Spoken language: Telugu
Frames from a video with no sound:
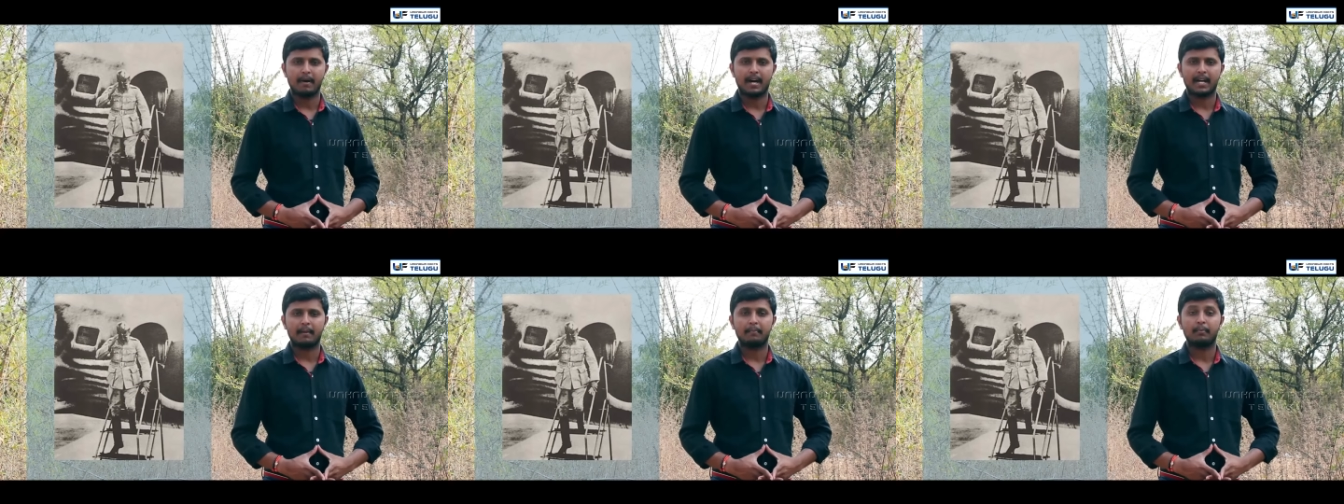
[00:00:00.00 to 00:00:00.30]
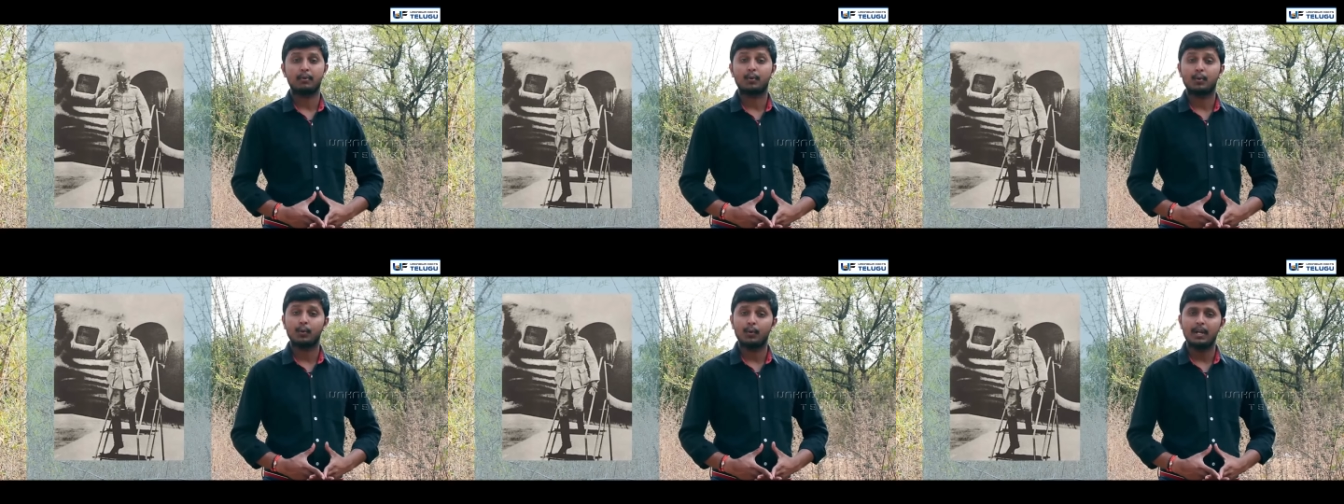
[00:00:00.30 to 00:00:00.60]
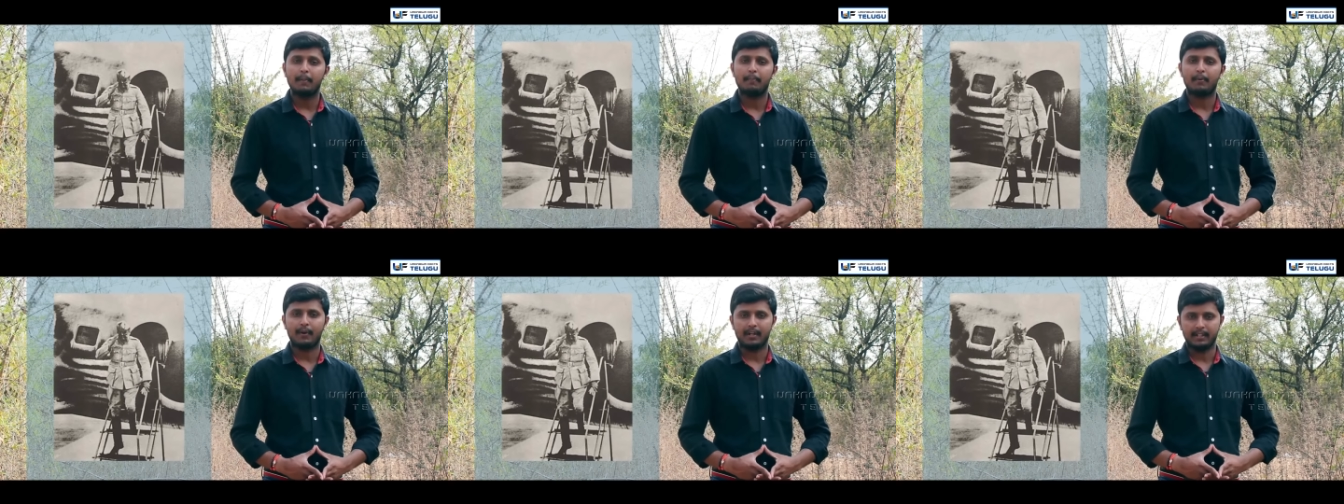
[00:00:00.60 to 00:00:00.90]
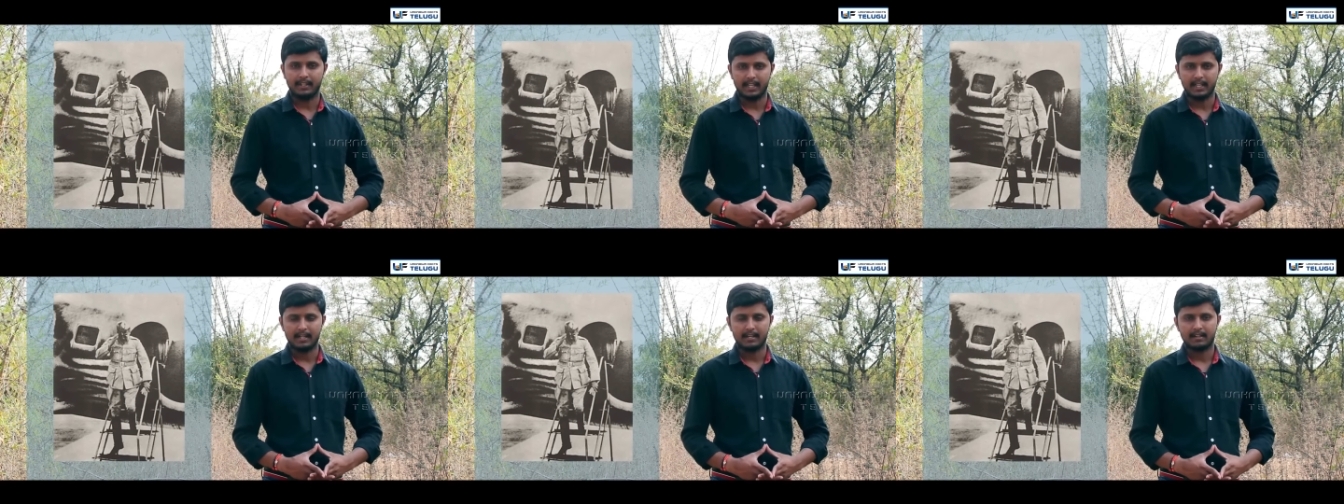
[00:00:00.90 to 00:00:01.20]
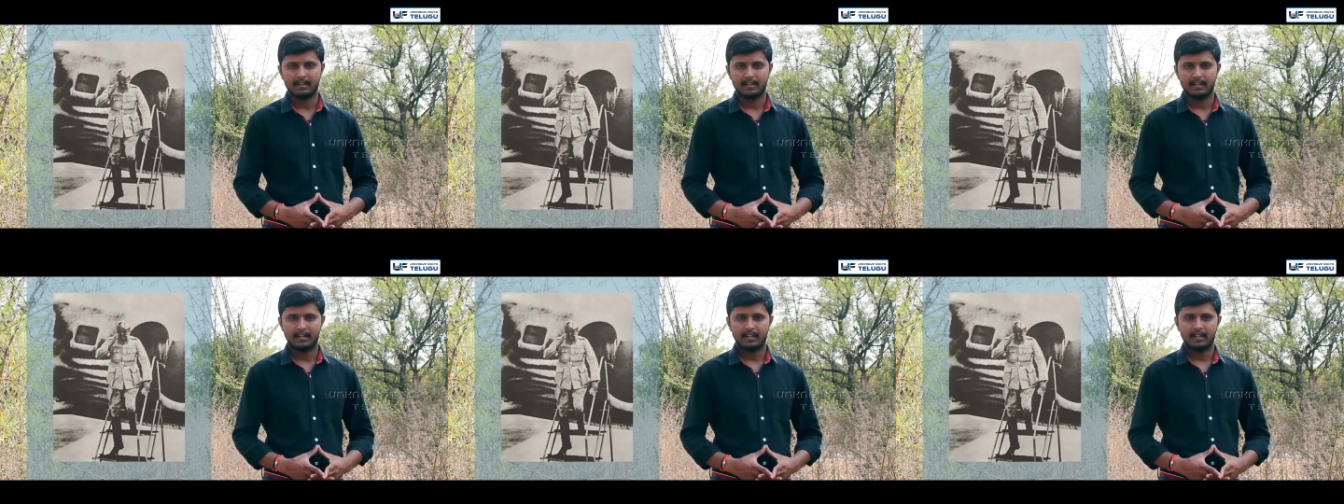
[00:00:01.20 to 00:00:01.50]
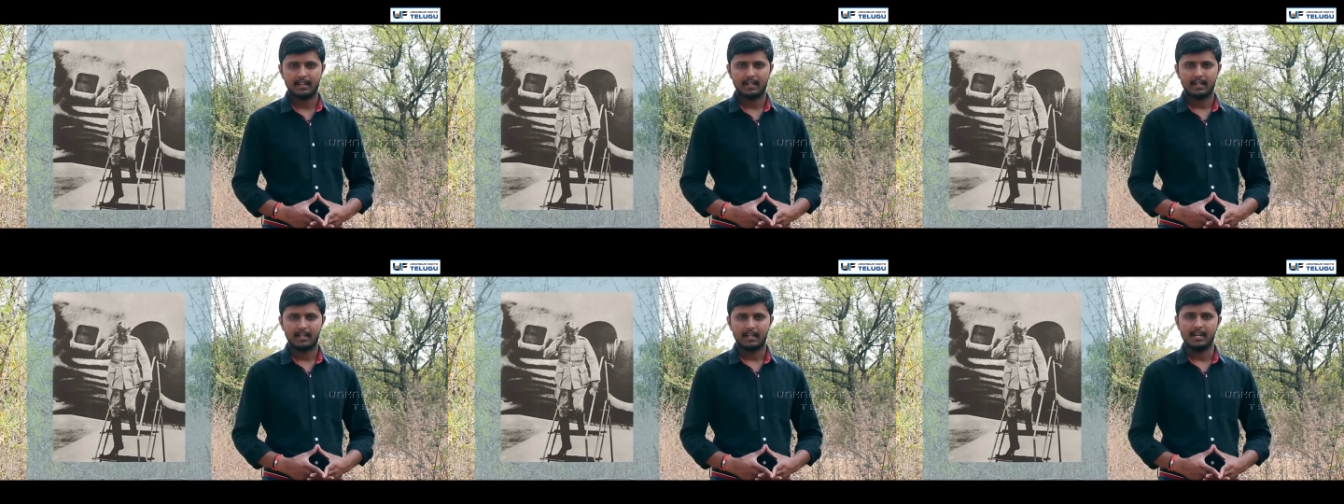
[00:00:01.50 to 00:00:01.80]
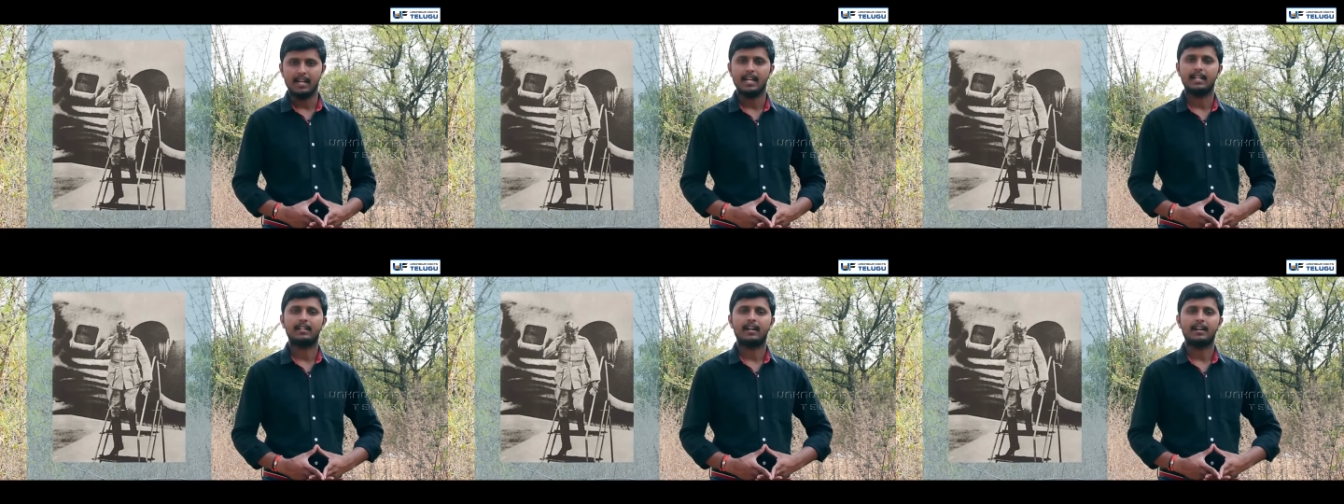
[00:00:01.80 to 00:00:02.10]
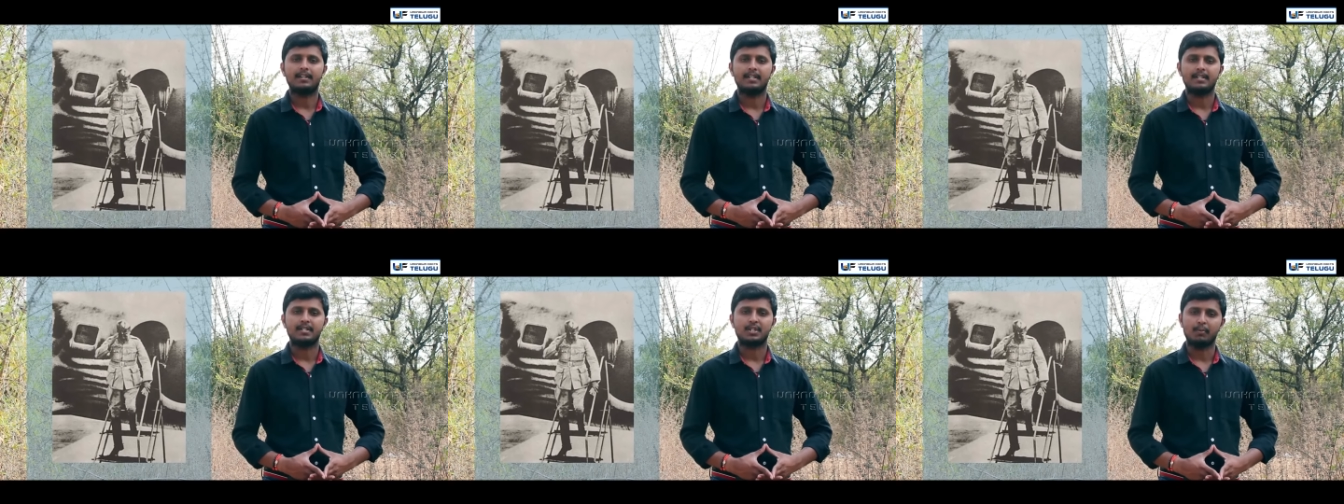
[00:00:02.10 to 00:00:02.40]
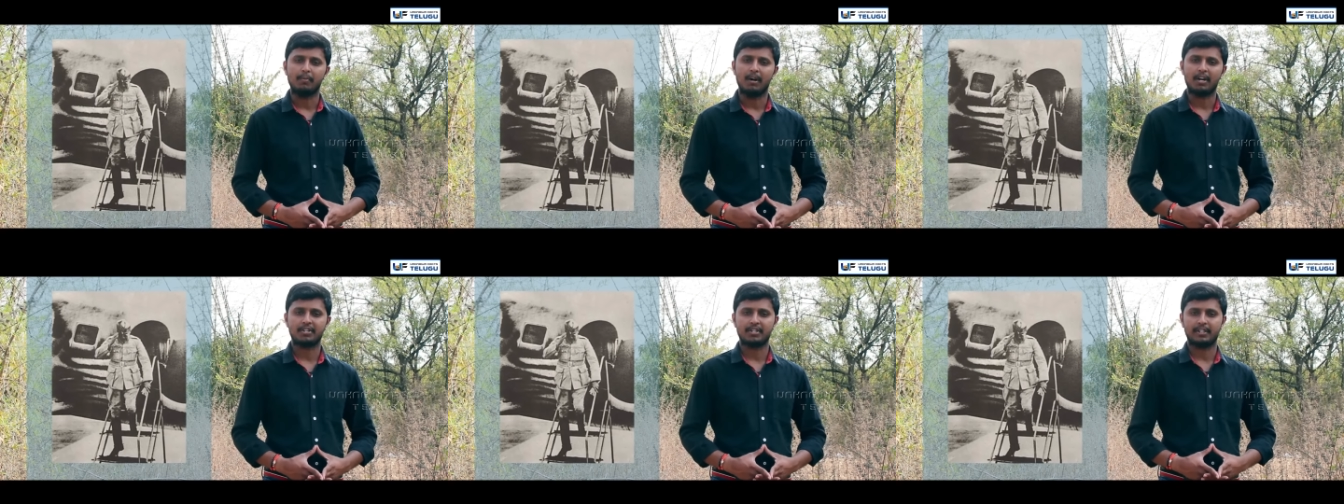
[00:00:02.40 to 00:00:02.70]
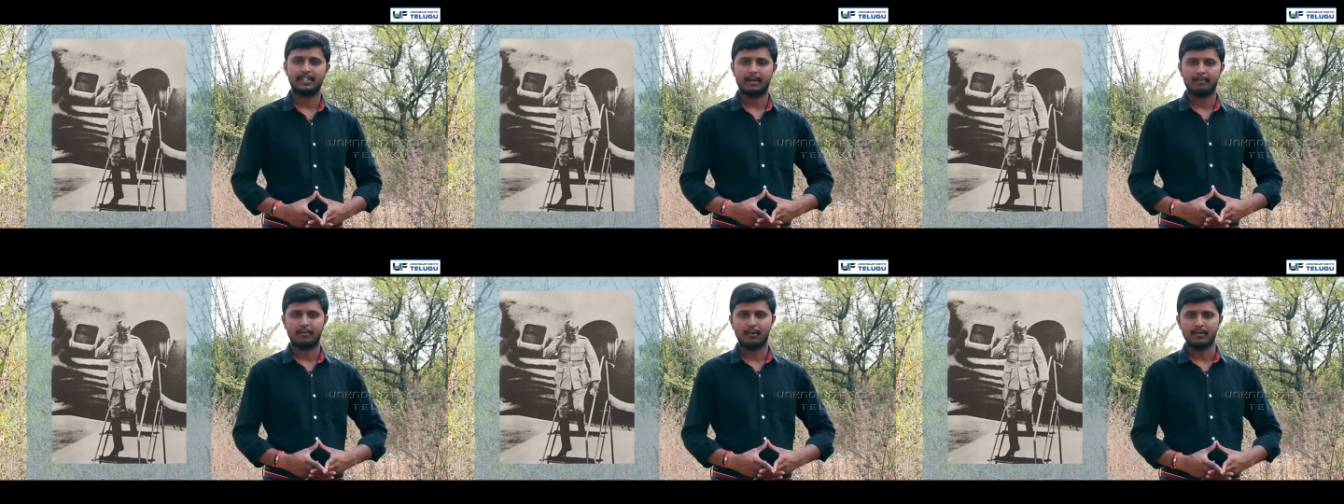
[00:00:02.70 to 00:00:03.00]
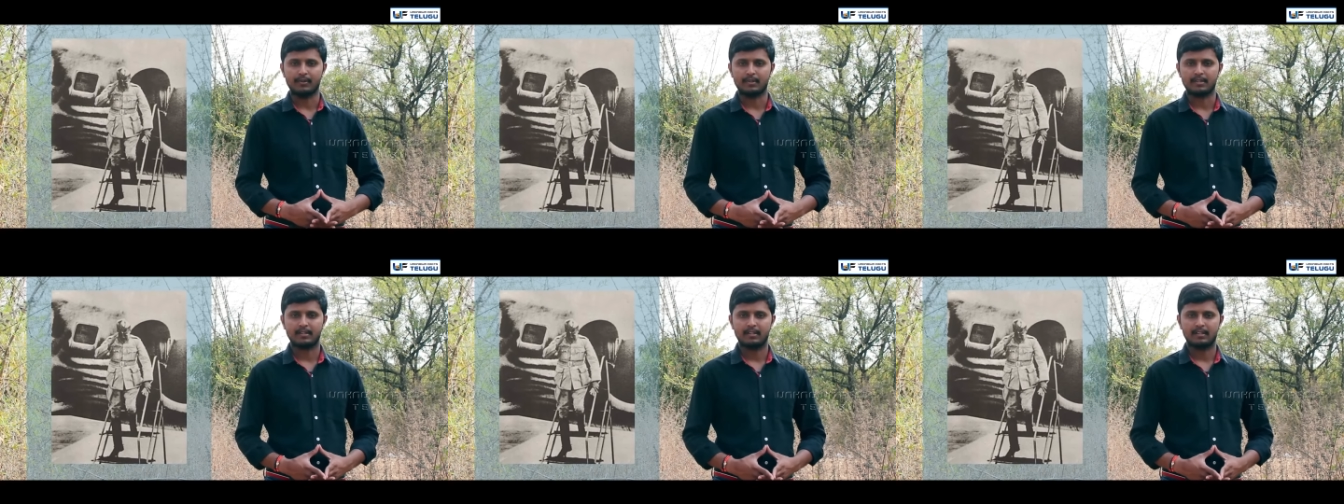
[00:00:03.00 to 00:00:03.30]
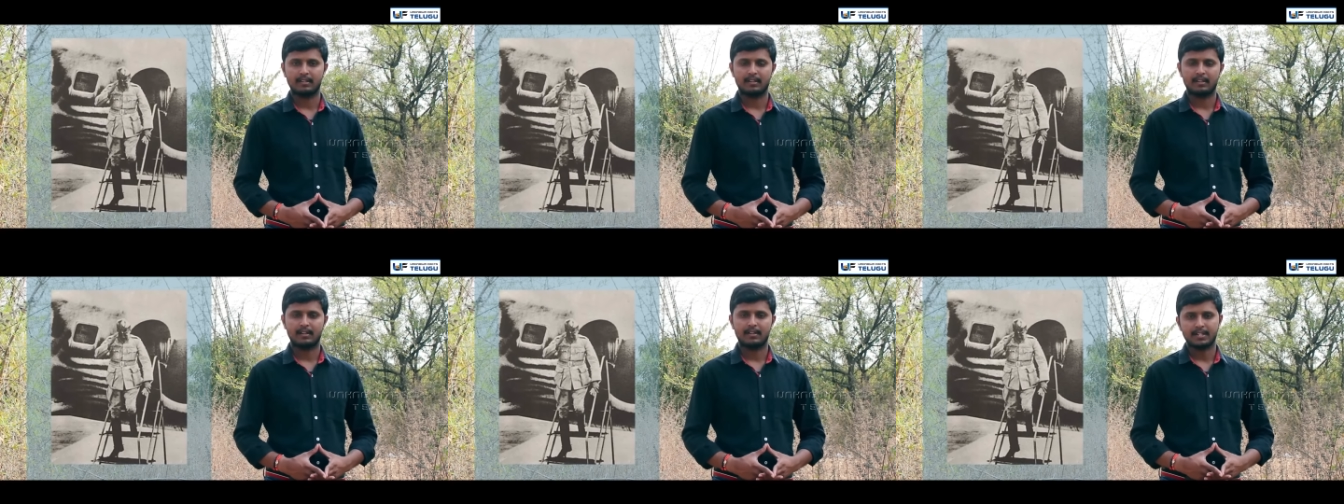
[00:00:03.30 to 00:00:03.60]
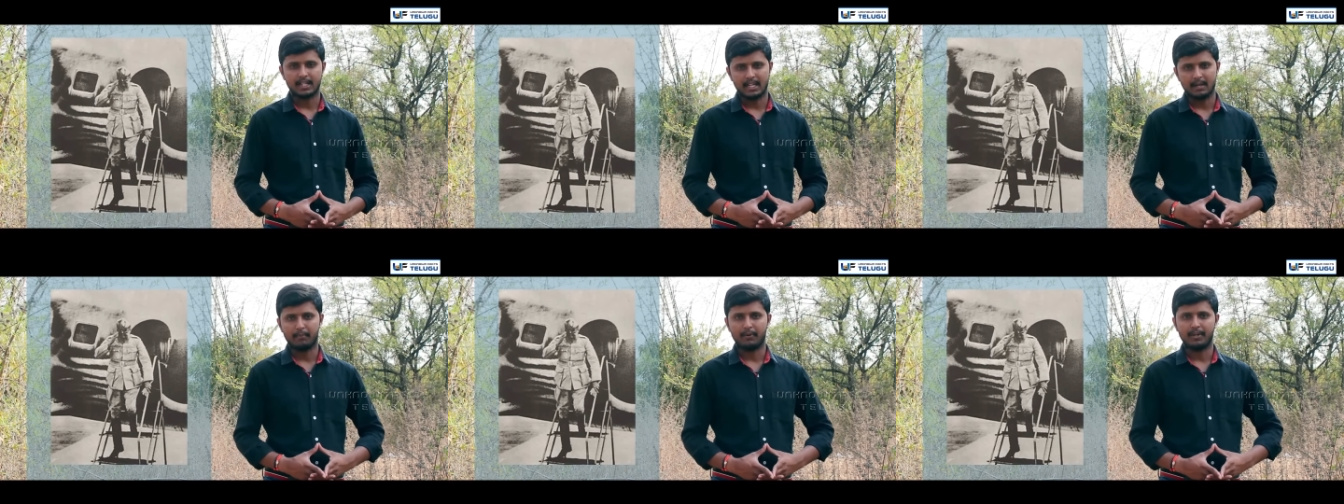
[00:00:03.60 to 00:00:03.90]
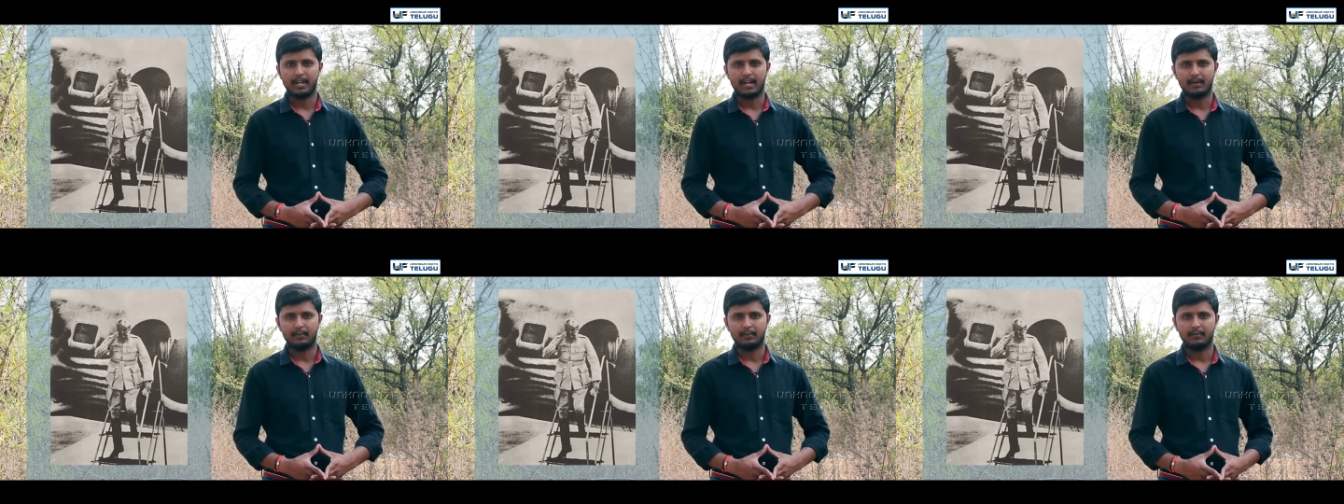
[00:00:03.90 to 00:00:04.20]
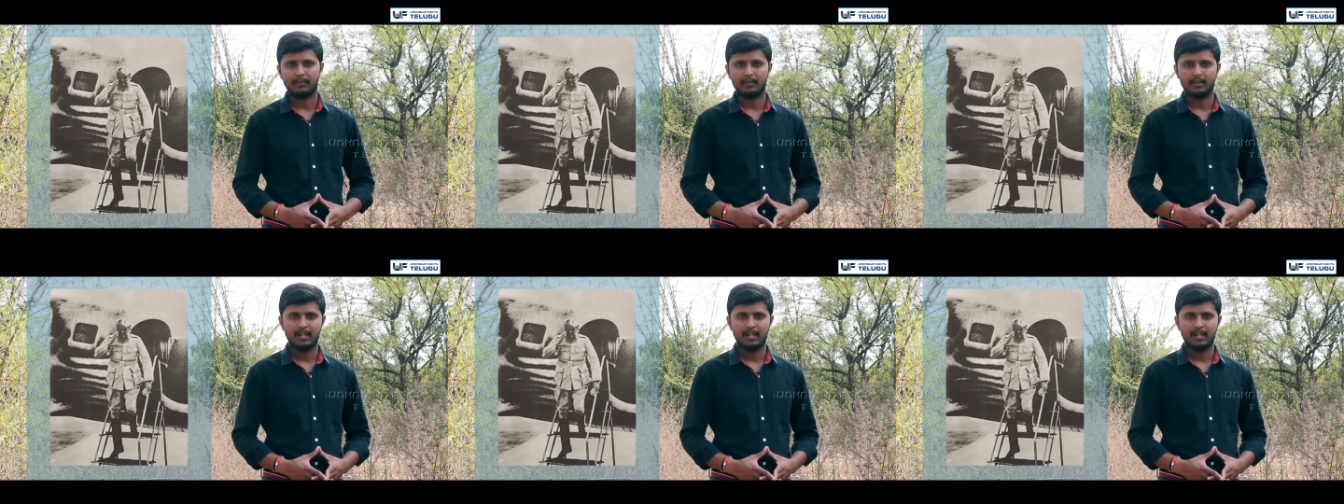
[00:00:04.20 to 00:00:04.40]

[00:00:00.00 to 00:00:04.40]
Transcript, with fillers: విమానం కూలిపోయింది నేతాజీ సుభాష్ చంద్రబోస్ చనిపోయారు